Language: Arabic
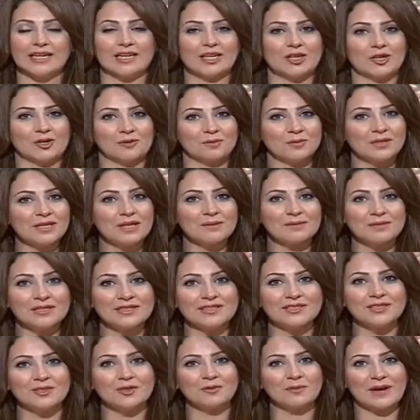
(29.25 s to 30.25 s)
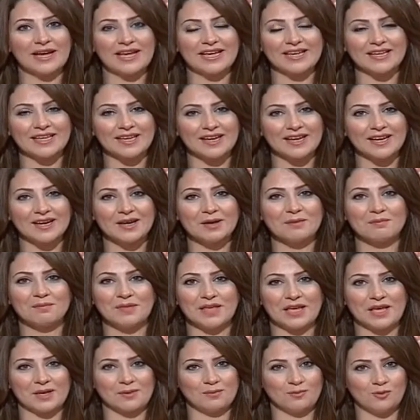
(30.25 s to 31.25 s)
اللي ربنا مديهم حاجه
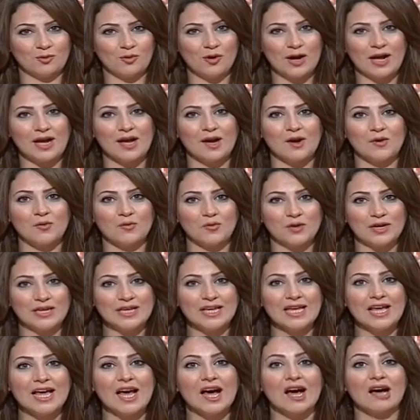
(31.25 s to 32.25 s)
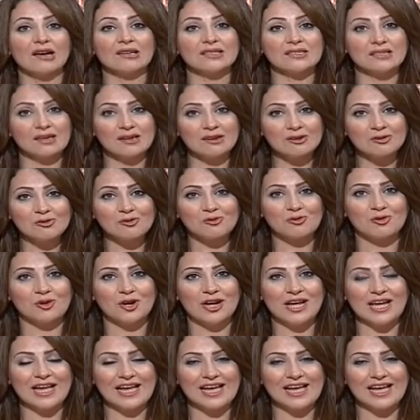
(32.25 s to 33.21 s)
بيحبوها واصروا